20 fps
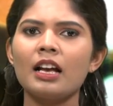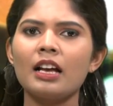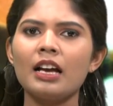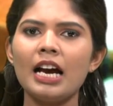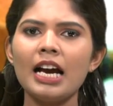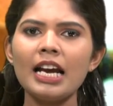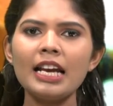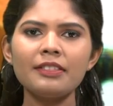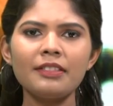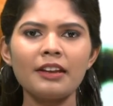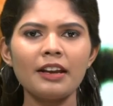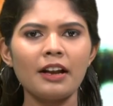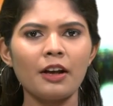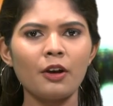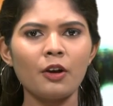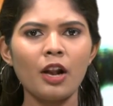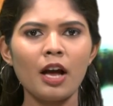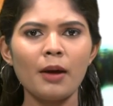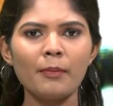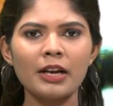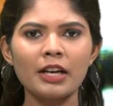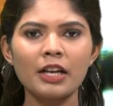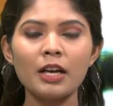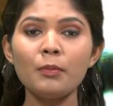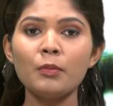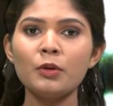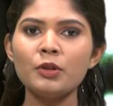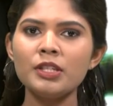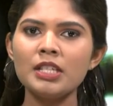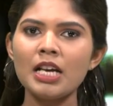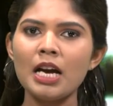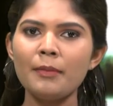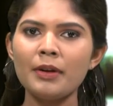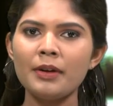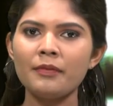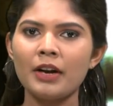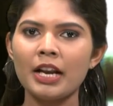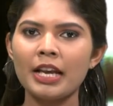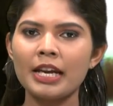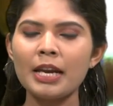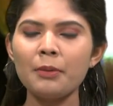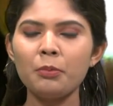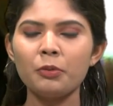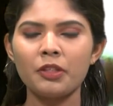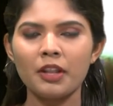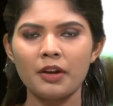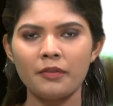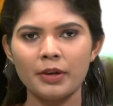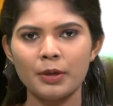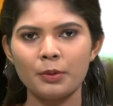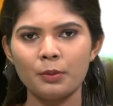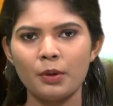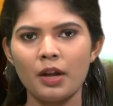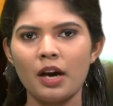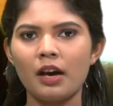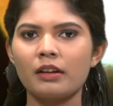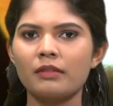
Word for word: காயத்ரி ரகுராமிற்கு முன்ஜாமீன் வழங்கி உத்தரவிட்டுள்ளார்